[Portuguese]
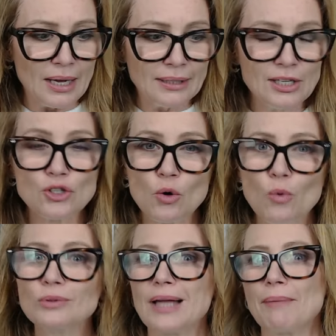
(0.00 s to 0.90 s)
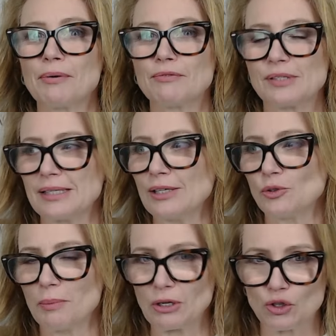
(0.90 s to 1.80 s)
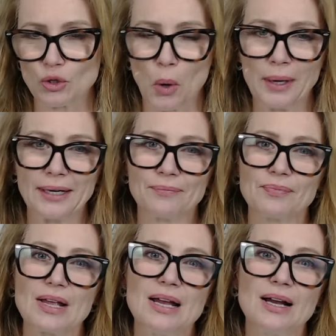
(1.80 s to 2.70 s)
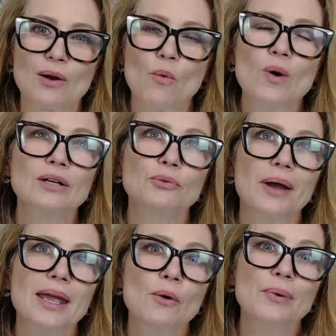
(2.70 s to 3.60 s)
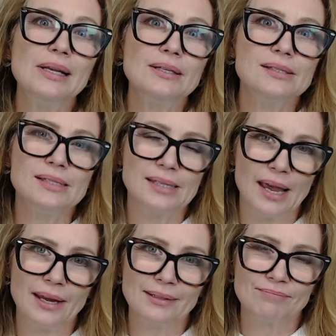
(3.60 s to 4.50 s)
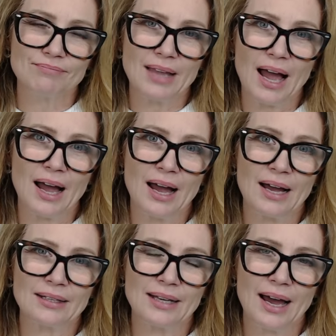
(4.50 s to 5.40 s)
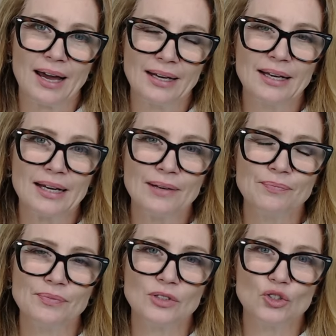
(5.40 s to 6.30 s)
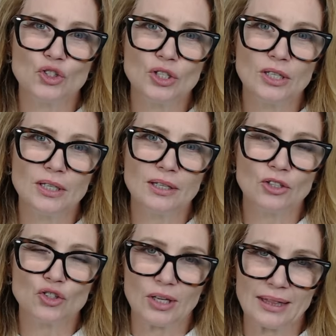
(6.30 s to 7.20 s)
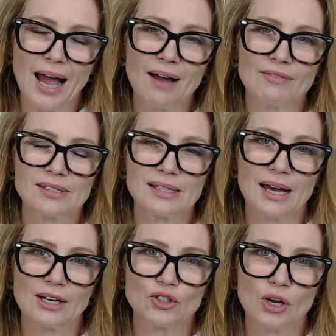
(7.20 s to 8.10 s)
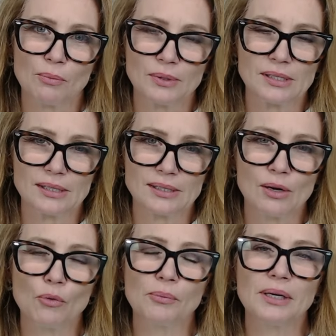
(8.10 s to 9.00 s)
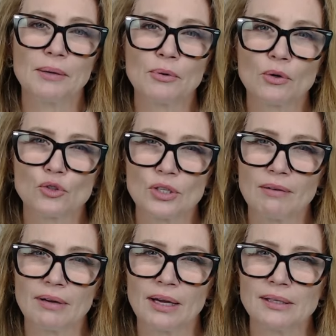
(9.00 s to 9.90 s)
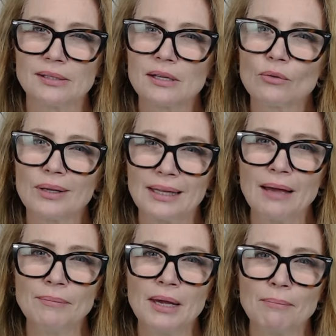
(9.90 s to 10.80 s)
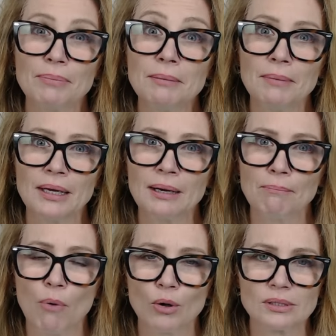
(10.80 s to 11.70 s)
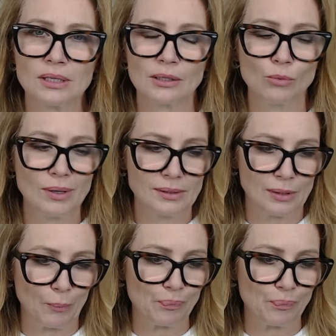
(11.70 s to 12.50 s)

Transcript: Deixa eu contar para vocês uma história. Quando eu iniciei na, na área né, de injetáveis, na área de harmonização, eu me lembro que eu estava realizando até a minha primeira pós-graduação.